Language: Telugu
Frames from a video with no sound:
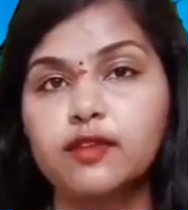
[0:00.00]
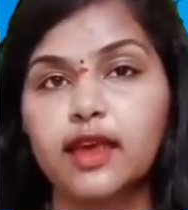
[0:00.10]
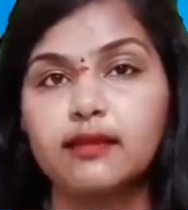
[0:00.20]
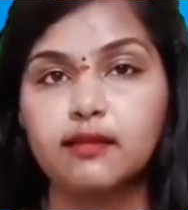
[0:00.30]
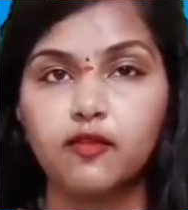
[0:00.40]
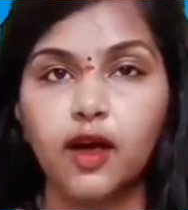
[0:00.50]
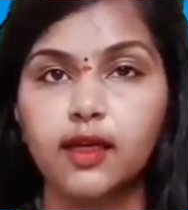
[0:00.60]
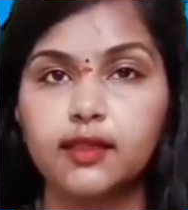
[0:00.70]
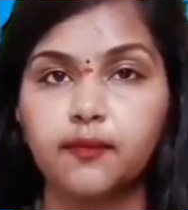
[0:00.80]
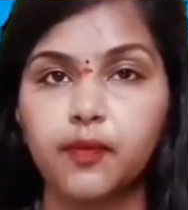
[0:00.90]
న్యూస్కి
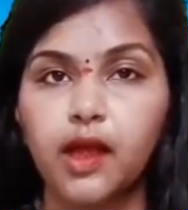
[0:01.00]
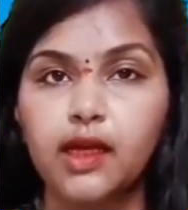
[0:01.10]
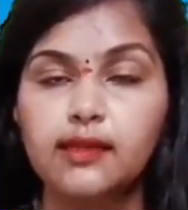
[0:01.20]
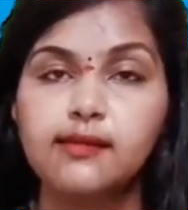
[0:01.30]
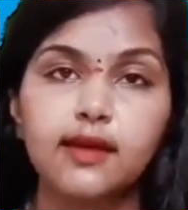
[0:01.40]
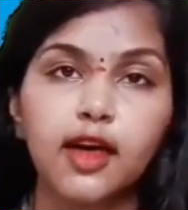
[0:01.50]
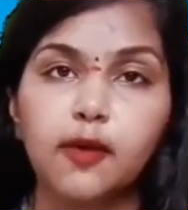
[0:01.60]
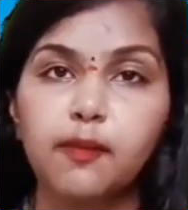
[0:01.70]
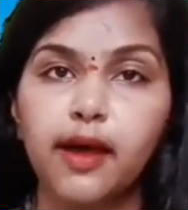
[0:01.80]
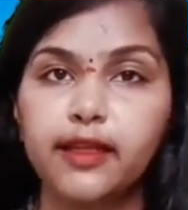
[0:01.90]
స్వాగతం
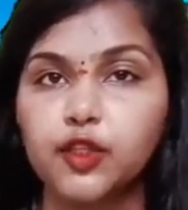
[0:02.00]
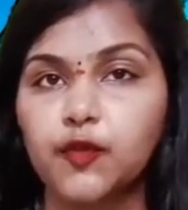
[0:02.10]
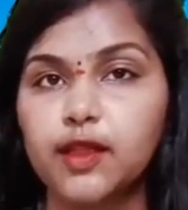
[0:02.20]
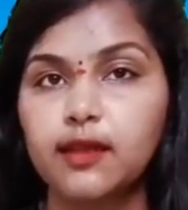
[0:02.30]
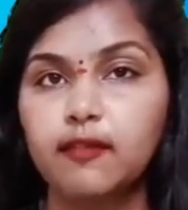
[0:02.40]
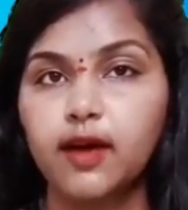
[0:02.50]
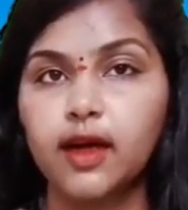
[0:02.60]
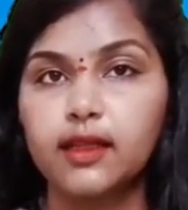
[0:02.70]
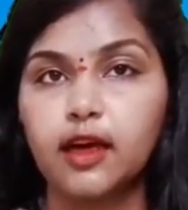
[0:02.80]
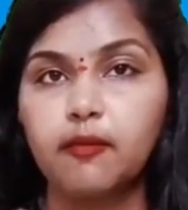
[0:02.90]
సంగం బ్యారేజ్ వద్ద
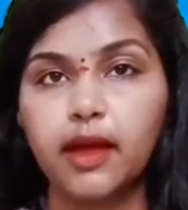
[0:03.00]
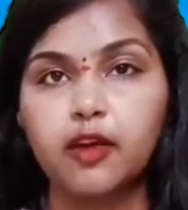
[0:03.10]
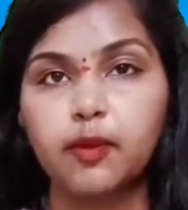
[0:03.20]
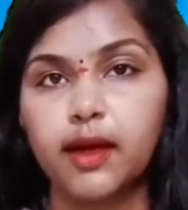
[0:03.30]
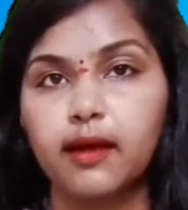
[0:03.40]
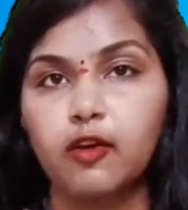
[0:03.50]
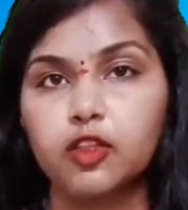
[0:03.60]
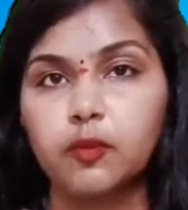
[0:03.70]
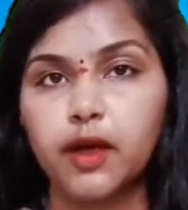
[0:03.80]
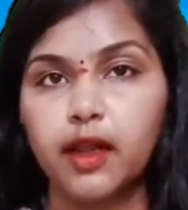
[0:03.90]
దివంగత మేకపాటి
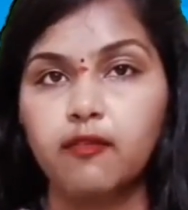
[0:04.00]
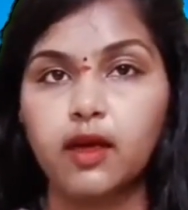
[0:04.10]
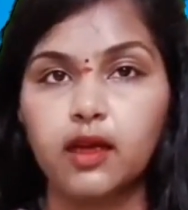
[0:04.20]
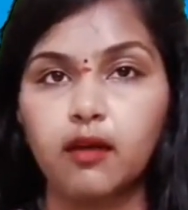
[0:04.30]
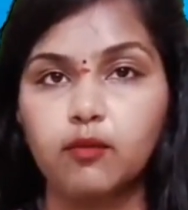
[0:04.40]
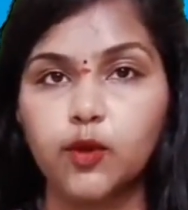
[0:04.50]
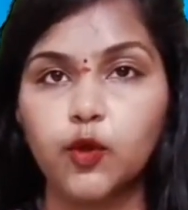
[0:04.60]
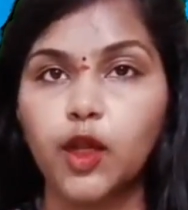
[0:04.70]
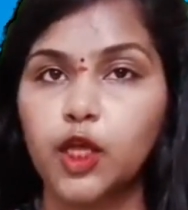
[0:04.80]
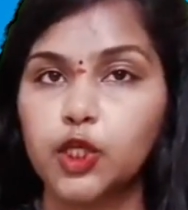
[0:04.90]
గౌతమ్ రెడ్డి విగ్రహం
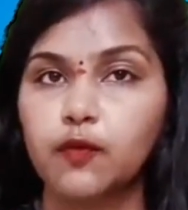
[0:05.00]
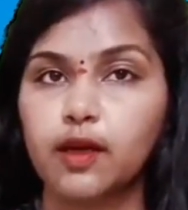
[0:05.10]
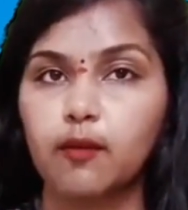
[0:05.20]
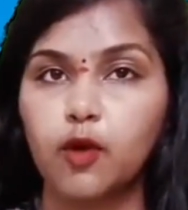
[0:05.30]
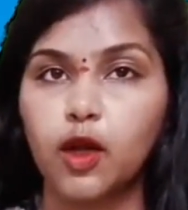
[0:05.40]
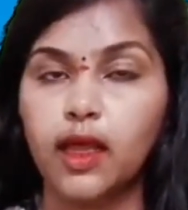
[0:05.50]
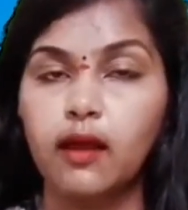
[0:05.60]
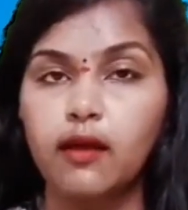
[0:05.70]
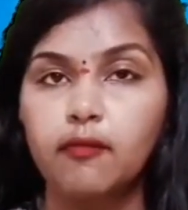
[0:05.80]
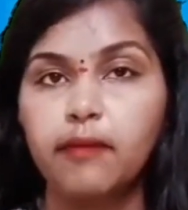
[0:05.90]
ముందు నియోజకవర్గంలోని
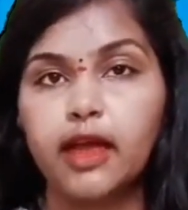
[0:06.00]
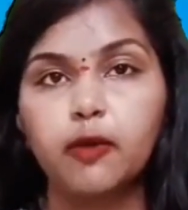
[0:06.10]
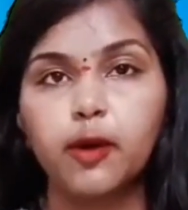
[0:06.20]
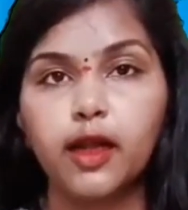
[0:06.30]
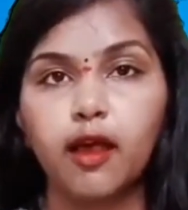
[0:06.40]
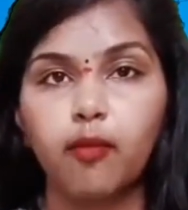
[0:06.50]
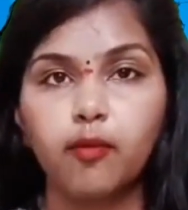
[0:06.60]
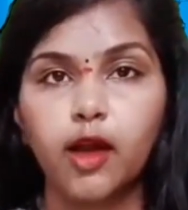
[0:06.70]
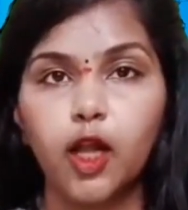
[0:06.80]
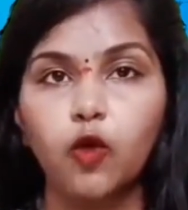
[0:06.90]
మేకపాటి
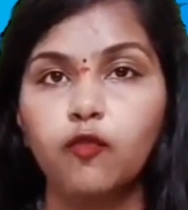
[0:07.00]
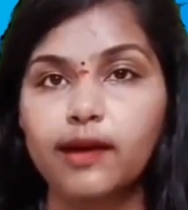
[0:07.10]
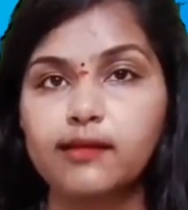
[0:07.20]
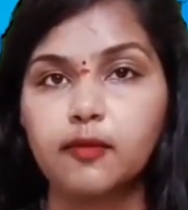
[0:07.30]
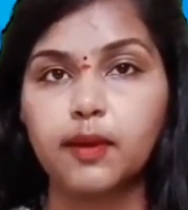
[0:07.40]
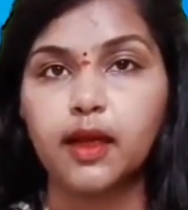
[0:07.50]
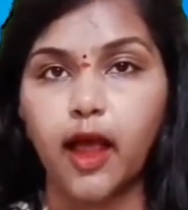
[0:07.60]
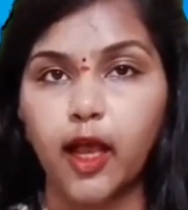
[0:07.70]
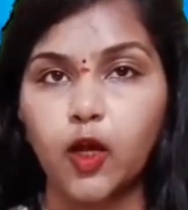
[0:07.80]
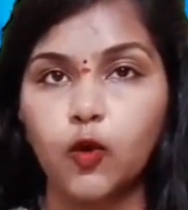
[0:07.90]
అభిమానులు వైసీపీ
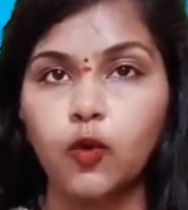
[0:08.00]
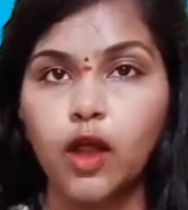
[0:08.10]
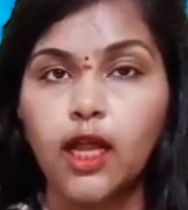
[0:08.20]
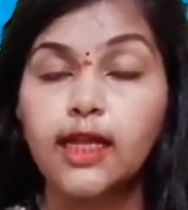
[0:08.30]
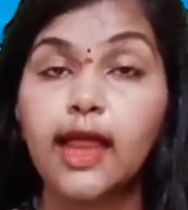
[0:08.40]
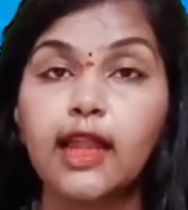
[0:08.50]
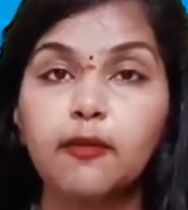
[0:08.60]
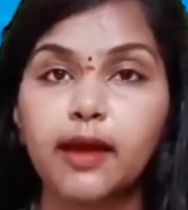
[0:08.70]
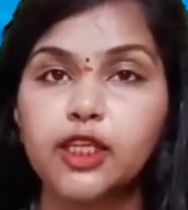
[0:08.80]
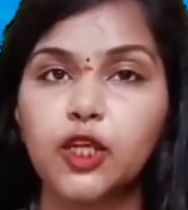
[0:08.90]
నాయకులు
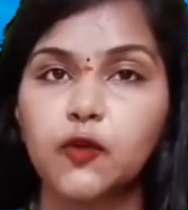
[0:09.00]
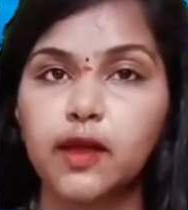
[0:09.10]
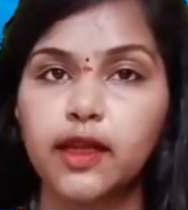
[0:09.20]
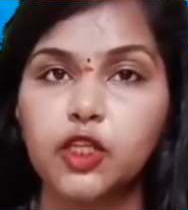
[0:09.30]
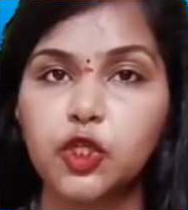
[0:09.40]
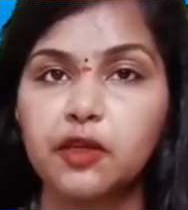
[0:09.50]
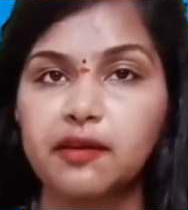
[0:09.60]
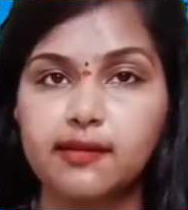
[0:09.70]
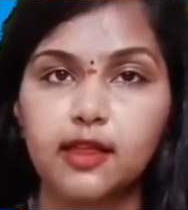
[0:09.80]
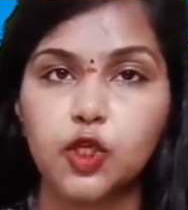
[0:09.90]
నల్ల బ్యాడ్జీలు ధరించి
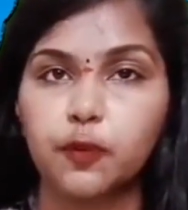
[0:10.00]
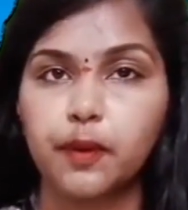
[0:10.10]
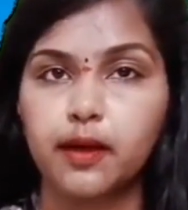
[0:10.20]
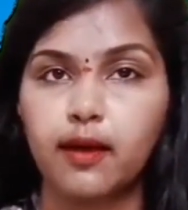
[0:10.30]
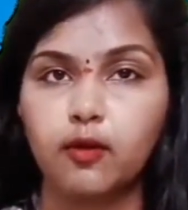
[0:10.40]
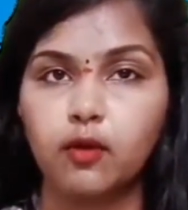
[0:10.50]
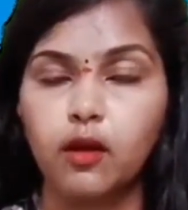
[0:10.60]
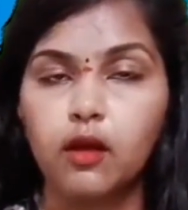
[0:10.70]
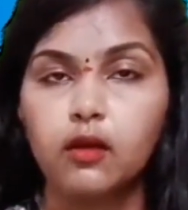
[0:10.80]
నిరసన చేపట్టారు